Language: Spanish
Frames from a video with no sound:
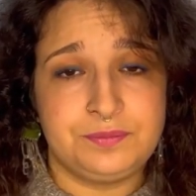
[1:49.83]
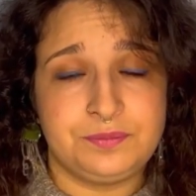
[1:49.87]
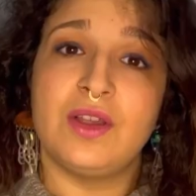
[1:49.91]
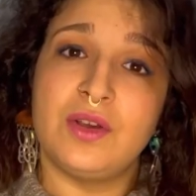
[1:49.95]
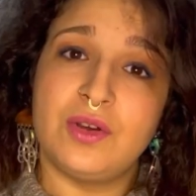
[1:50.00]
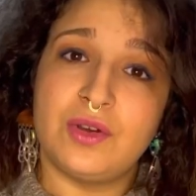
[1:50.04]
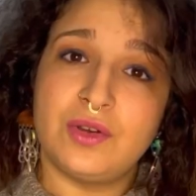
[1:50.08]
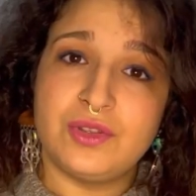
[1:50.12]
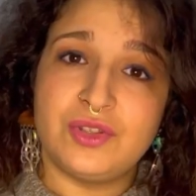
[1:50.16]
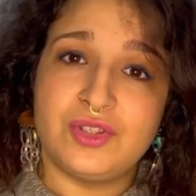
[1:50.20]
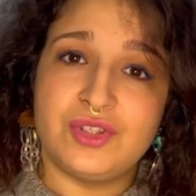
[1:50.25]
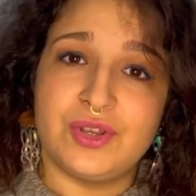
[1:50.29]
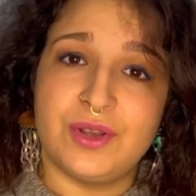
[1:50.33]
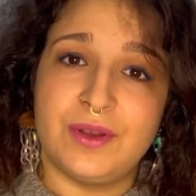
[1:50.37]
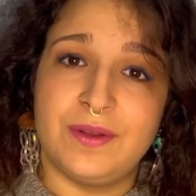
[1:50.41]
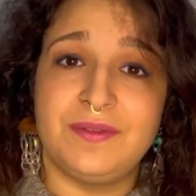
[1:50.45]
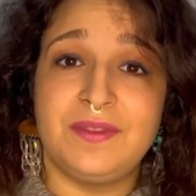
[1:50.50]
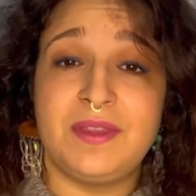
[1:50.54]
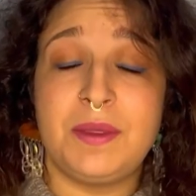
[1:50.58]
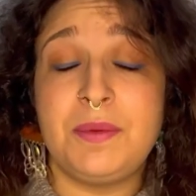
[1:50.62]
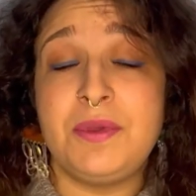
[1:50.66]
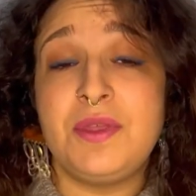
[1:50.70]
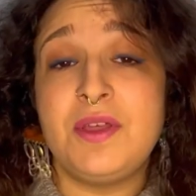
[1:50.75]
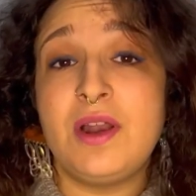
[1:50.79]
8.
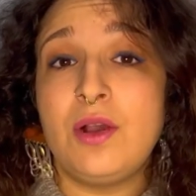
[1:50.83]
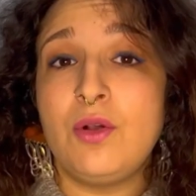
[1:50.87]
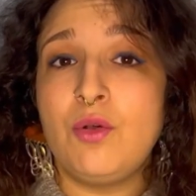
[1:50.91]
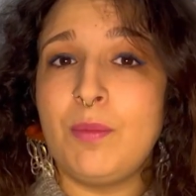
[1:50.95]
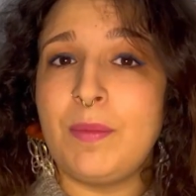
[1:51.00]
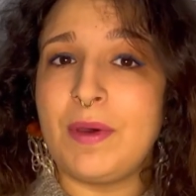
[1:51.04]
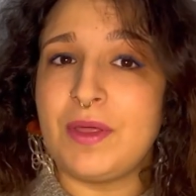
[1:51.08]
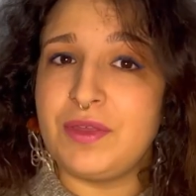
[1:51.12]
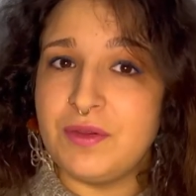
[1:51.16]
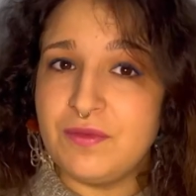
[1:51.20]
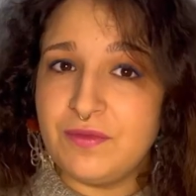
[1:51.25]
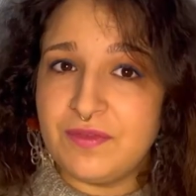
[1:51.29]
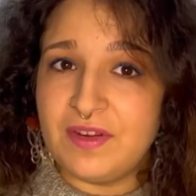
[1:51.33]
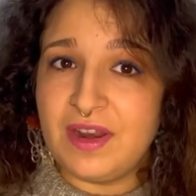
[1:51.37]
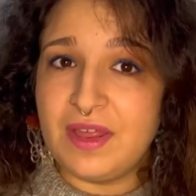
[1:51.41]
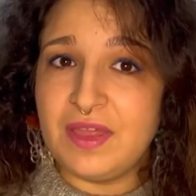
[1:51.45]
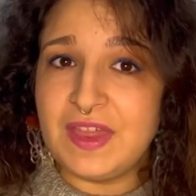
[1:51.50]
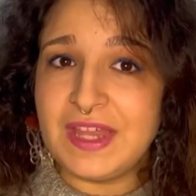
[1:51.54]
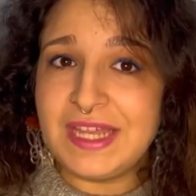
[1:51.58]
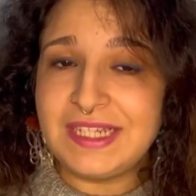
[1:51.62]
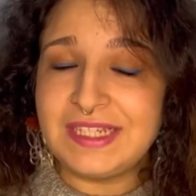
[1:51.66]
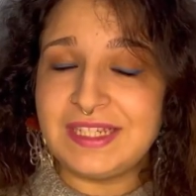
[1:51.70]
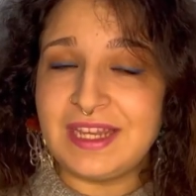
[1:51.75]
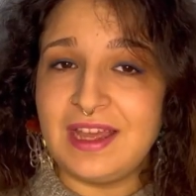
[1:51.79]
Debido a la ocupación
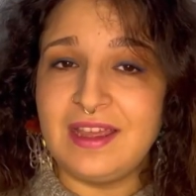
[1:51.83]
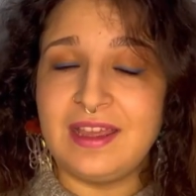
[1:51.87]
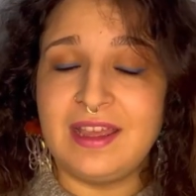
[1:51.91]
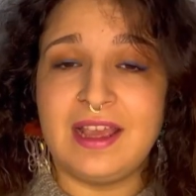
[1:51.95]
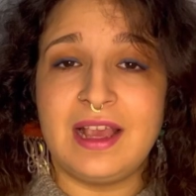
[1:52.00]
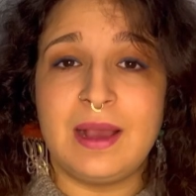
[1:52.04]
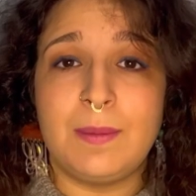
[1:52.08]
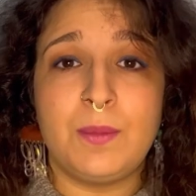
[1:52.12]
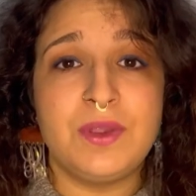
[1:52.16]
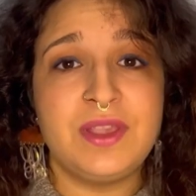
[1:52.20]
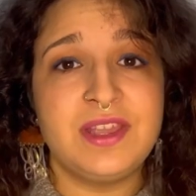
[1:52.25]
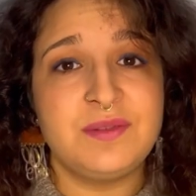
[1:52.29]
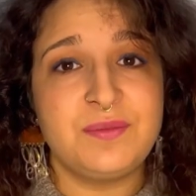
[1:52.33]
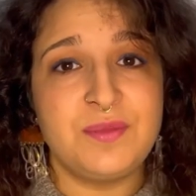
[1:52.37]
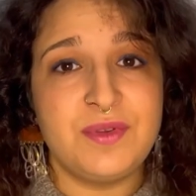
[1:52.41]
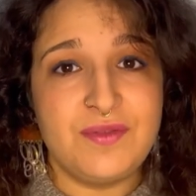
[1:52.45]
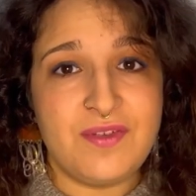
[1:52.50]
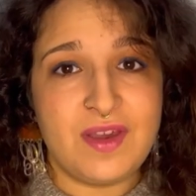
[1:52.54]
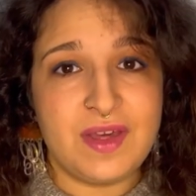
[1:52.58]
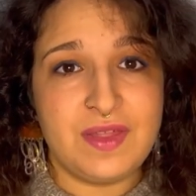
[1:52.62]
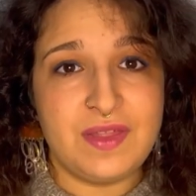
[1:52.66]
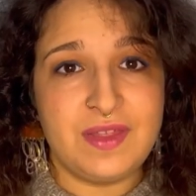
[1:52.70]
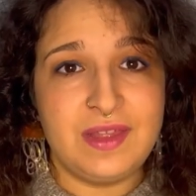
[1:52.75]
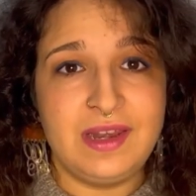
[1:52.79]
francesa, en Camboya es muy
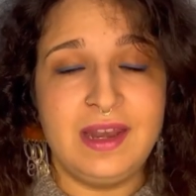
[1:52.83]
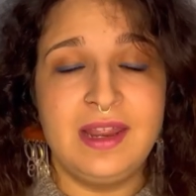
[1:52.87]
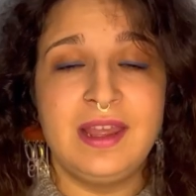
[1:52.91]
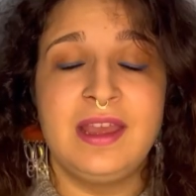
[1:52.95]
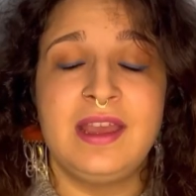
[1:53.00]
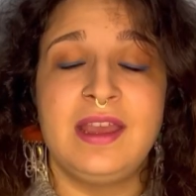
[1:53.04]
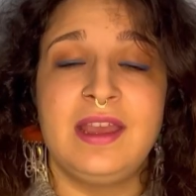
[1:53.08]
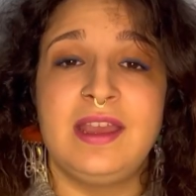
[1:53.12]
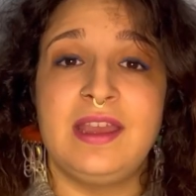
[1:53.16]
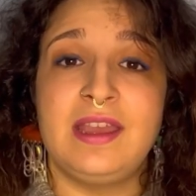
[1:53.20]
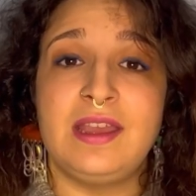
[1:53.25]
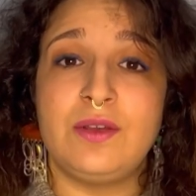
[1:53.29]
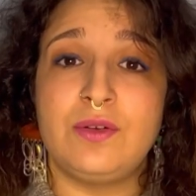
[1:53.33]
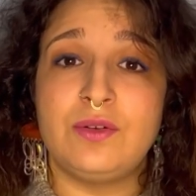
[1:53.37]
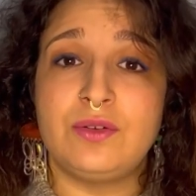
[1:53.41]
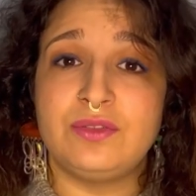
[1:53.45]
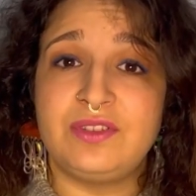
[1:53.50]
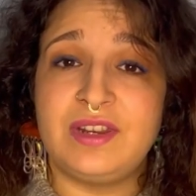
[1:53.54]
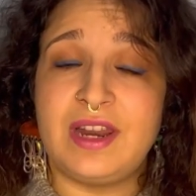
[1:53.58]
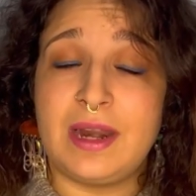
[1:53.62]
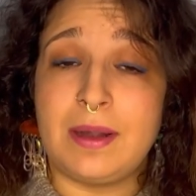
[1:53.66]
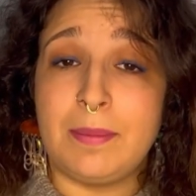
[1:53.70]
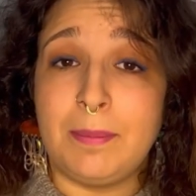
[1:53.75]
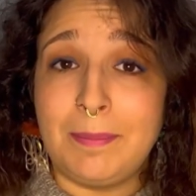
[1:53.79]
fácil
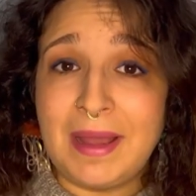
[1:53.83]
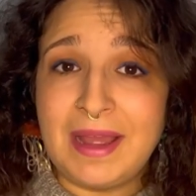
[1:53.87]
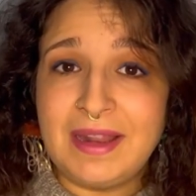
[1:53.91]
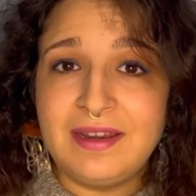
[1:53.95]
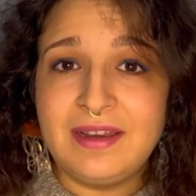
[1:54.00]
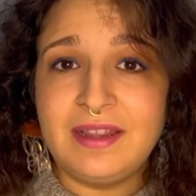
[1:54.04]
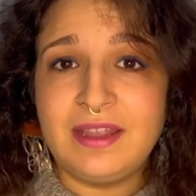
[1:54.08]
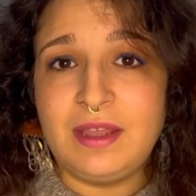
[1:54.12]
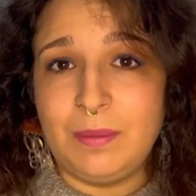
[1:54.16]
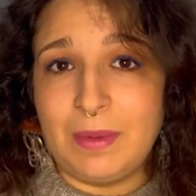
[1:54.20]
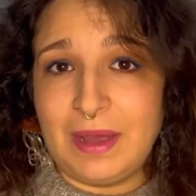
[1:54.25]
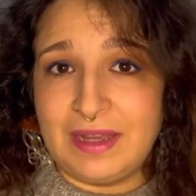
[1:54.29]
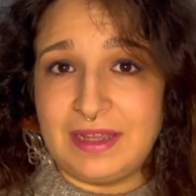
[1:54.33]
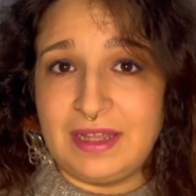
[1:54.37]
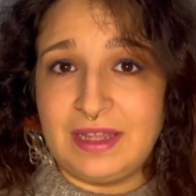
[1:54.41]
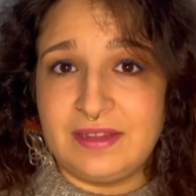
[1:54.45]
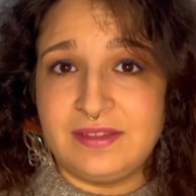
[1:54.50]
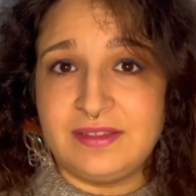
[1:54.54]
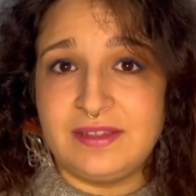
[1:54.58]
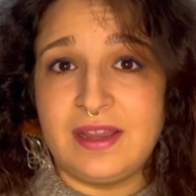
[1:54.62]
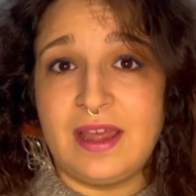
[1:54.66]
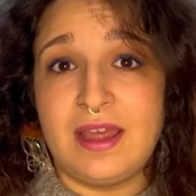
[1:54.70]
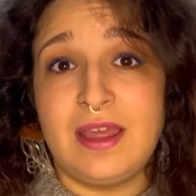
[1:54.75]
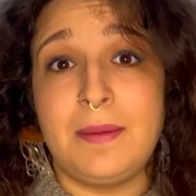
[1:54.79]
encontrar pan y
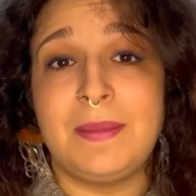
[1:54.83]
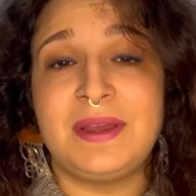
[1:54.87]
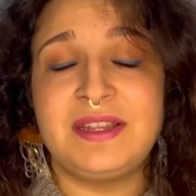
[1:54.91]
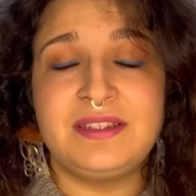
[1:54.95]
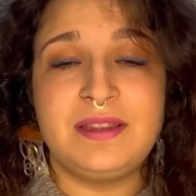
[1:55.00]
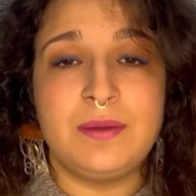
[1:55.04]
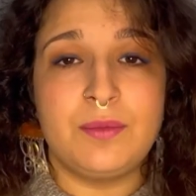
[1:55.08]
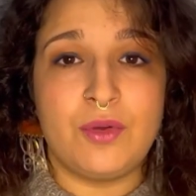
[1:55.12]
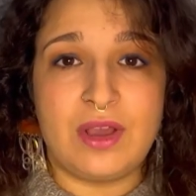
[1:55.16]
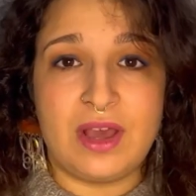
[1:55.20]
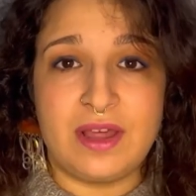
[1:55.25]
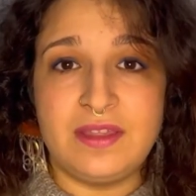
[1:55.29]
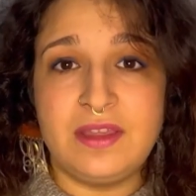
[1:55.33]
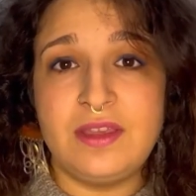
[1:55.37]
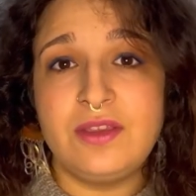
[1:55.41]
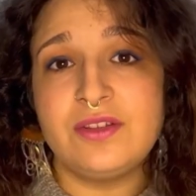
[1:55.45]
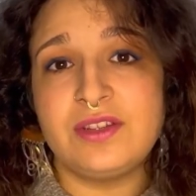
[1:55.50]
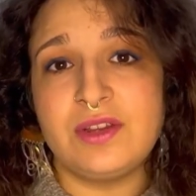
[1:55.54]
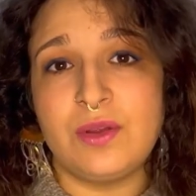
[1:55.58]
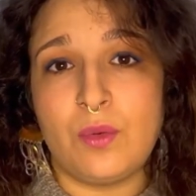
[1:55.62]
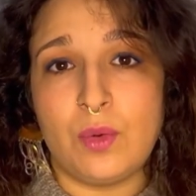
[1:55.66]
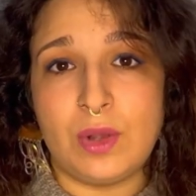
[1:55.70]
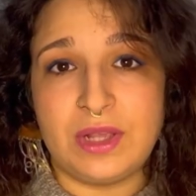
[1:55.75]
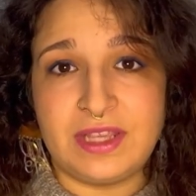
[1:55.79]
baguettes, además de bocadillos
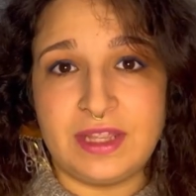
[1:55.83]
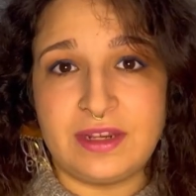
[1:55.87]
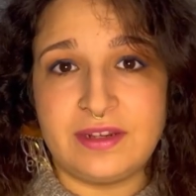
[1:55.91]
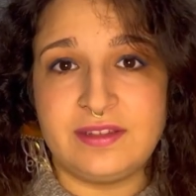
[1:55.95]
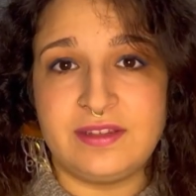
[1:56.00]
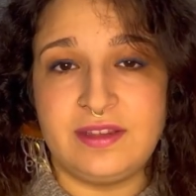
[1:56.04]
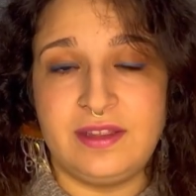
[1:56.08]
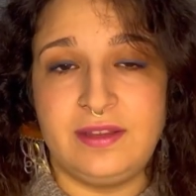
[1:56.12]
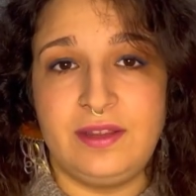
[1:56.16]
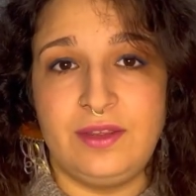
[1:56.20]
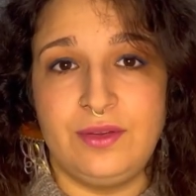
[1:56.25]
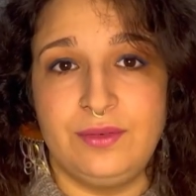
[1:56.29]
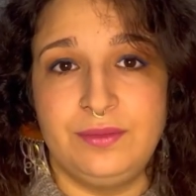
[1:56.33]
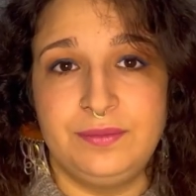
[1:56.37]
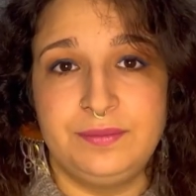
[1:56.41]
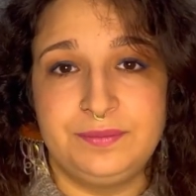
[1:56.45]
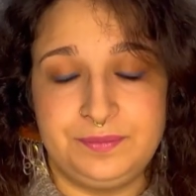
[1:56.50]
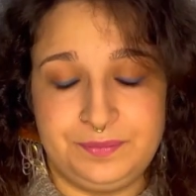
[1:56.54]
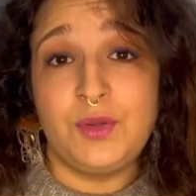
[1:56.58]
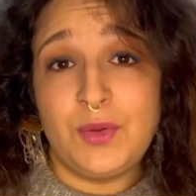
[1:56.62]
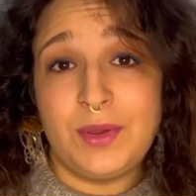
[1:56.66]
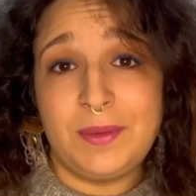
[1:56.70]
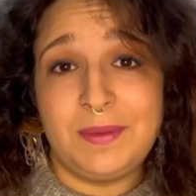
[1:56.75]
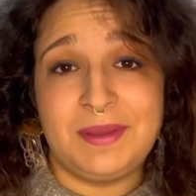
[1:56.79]
en cualquier sitio.
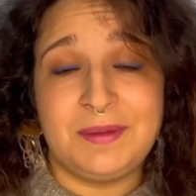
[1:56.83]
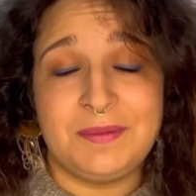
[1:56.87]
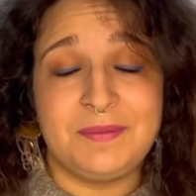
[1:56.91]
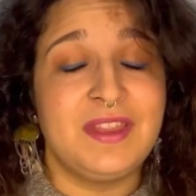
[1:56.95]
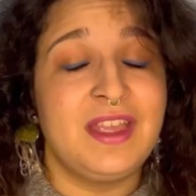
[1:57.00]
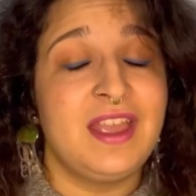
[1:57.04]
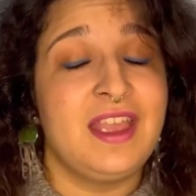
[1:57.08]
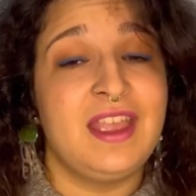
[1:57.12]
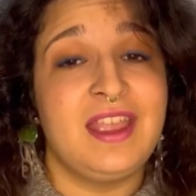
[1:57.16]
9.